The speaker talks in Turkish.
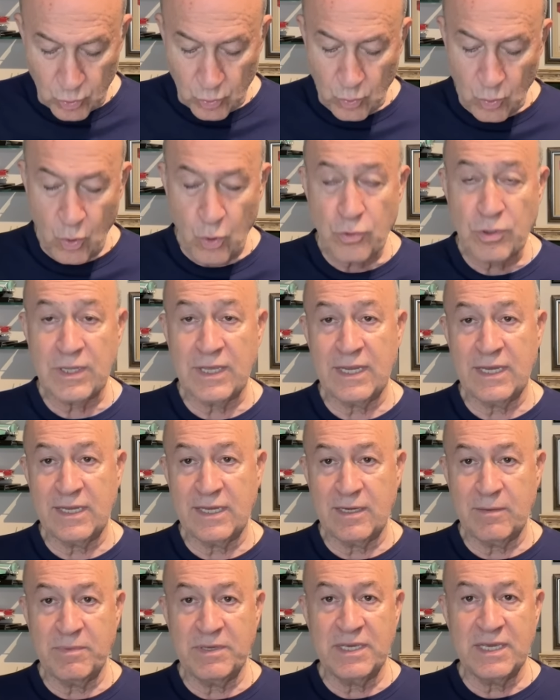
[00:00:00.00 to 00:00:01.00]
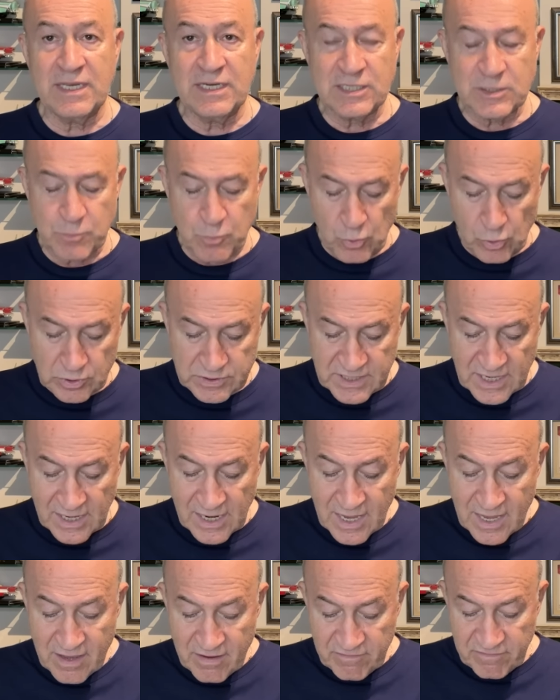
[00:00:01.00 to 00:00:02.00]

onunla ilgili bir gelişme olacak.